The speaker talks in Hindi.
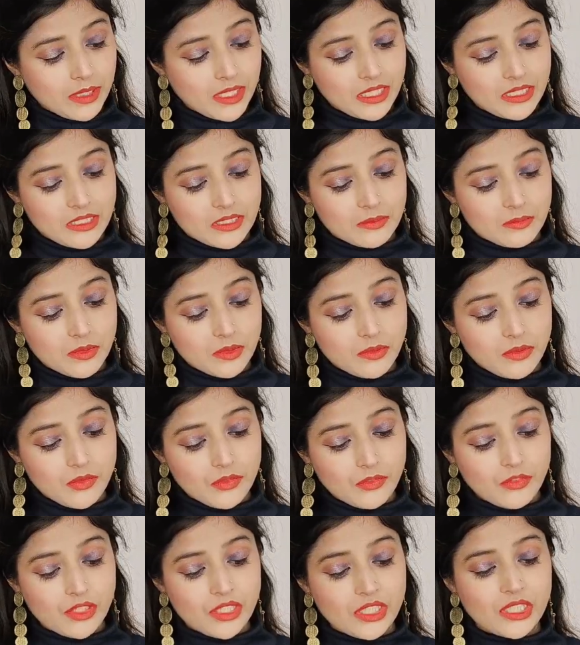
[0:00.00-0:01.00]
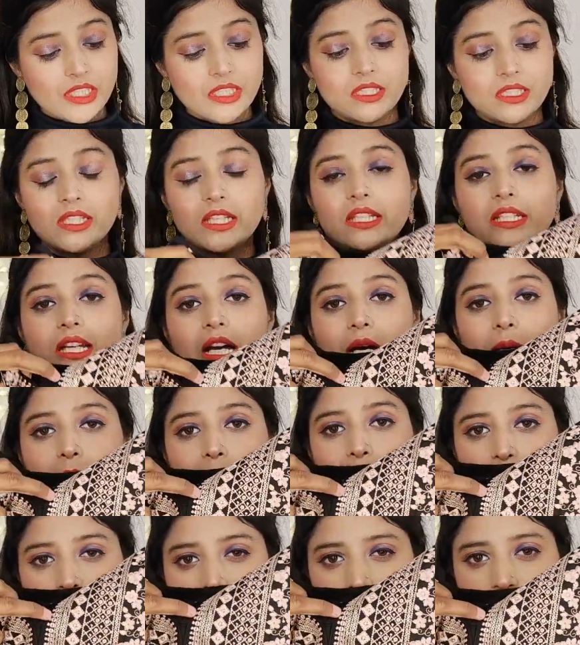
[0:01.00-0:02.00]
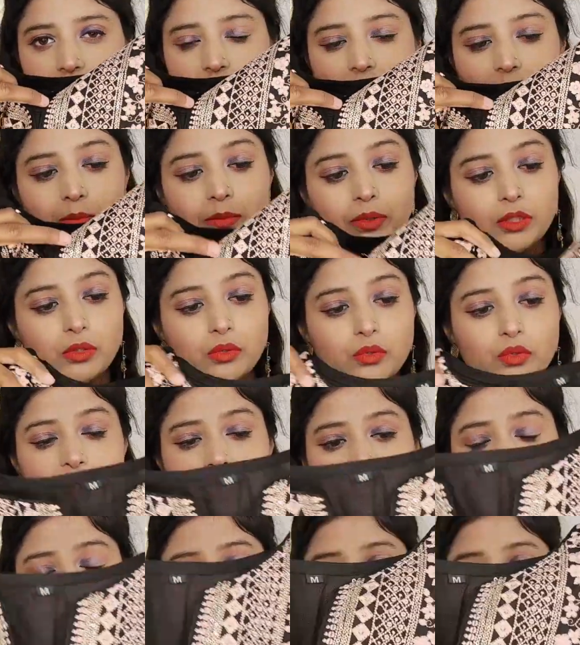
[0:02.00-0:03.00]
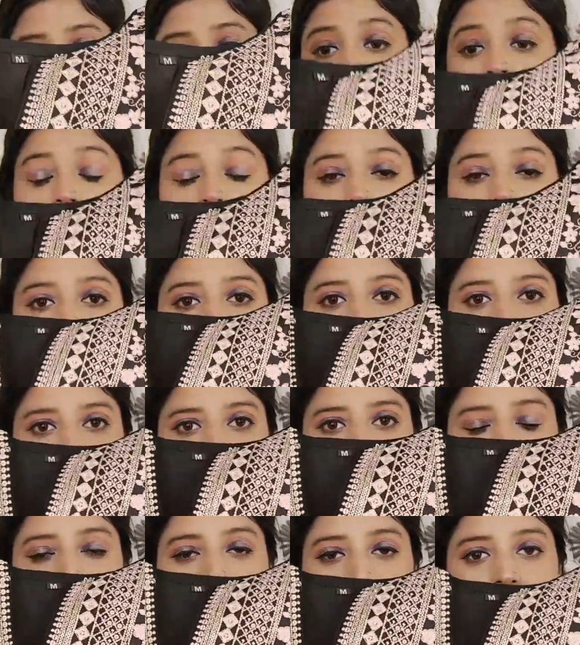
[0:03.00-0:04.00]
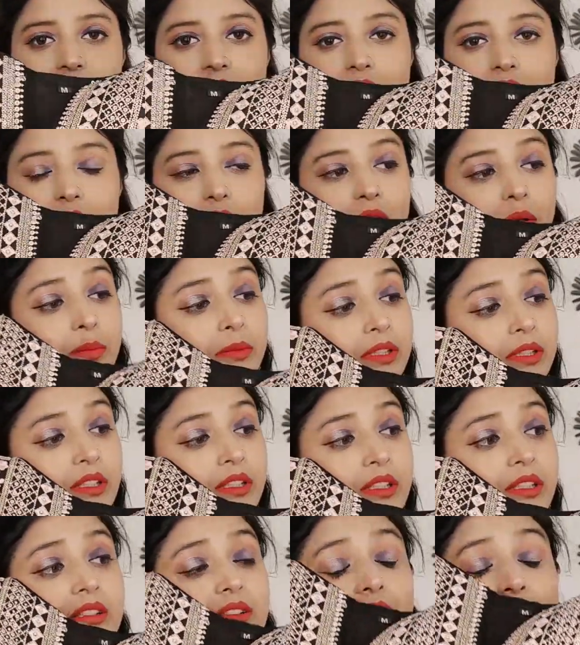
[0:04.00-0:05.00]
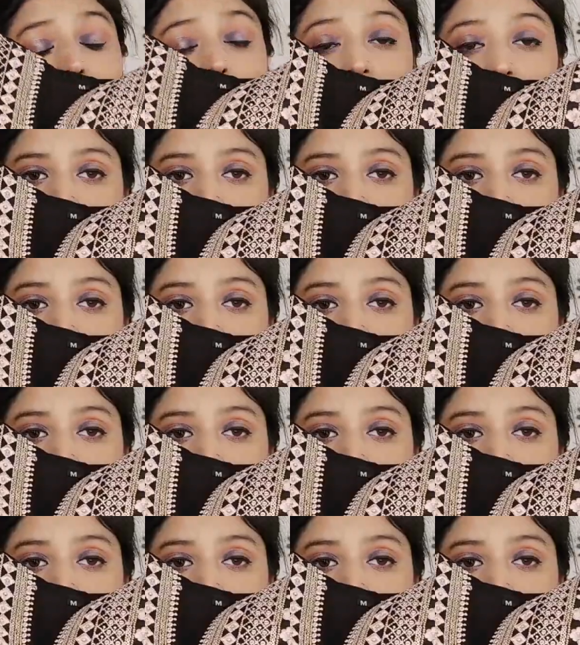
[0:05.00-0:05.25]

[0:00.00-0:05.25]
में एंड इसमें वी नेक दिया है यहाँ पर थोड़ा सा फैब्रिक यूज कर लिया ओके एम्ब्रॉयडरी देखो आप थ्रेड के साथ में